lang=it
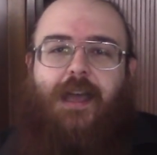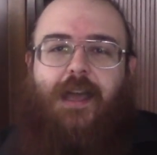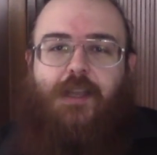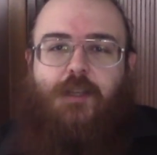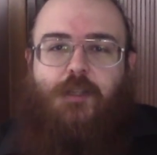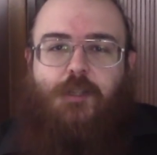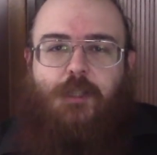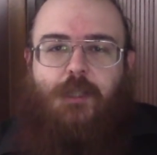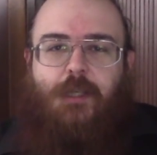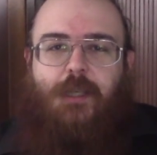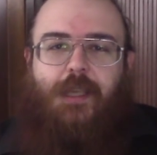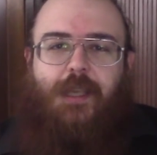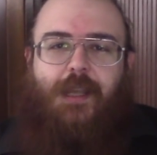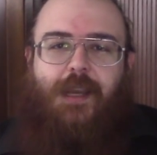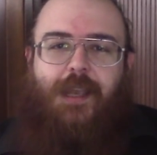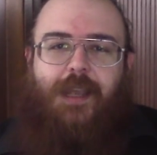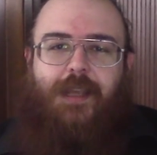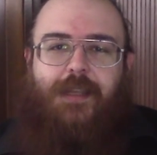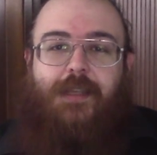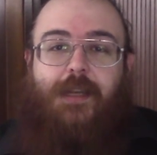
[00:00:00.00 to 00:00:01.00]

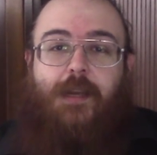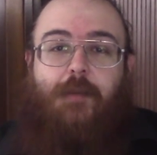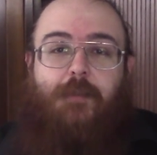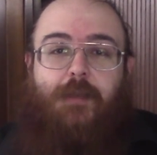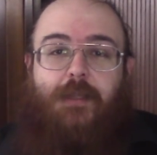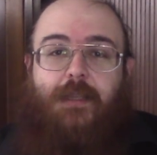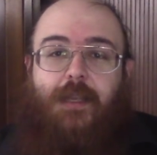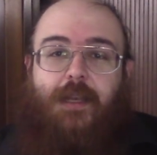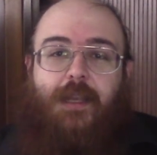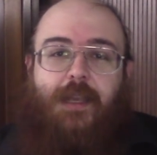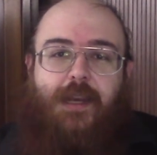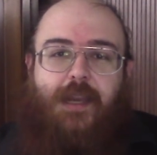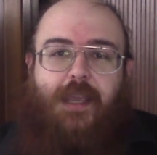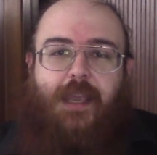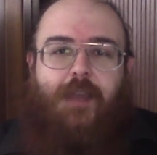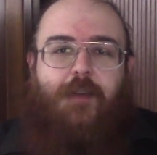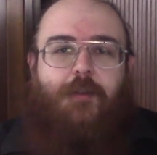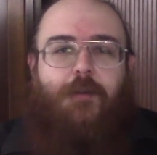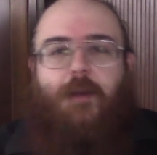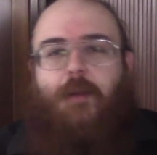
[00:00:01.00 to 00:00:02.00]
agire tramite le
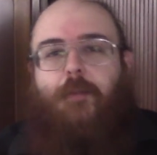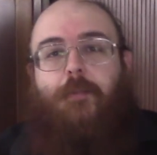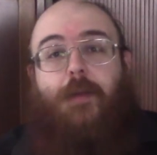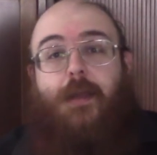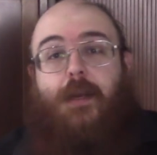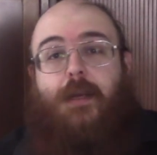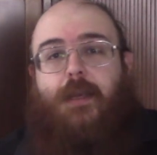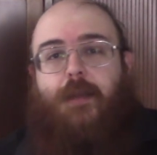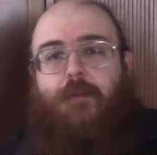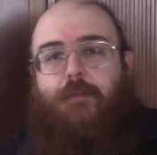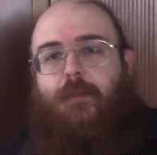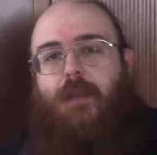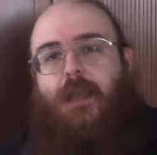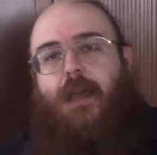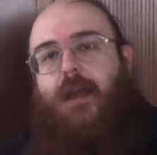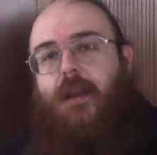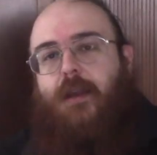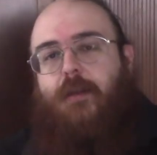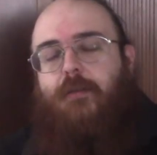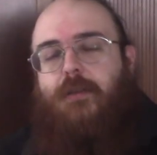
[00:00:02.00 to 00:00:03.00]
regole per
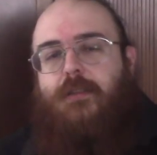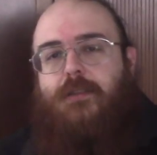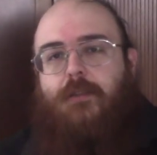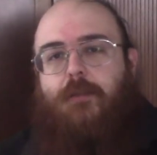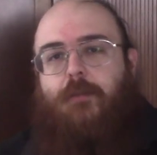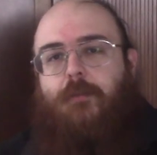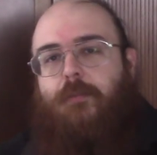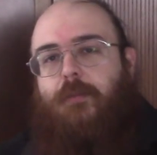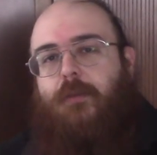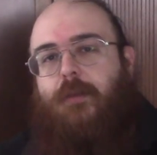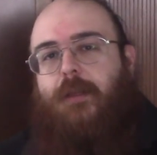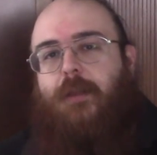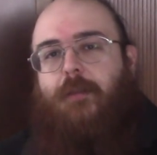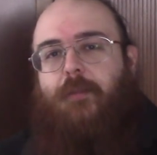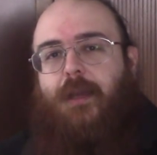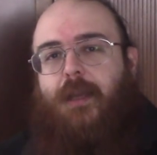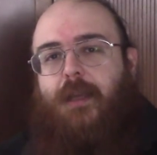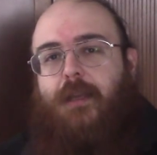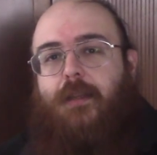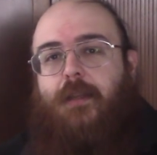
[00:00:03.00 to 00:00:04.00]
cambiare questi
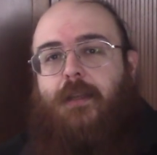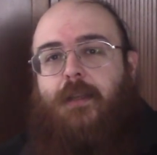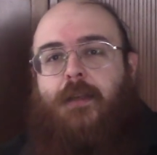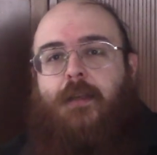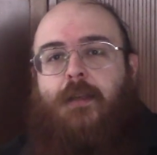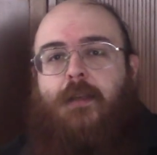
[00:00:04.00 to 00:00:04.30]
comportamenti.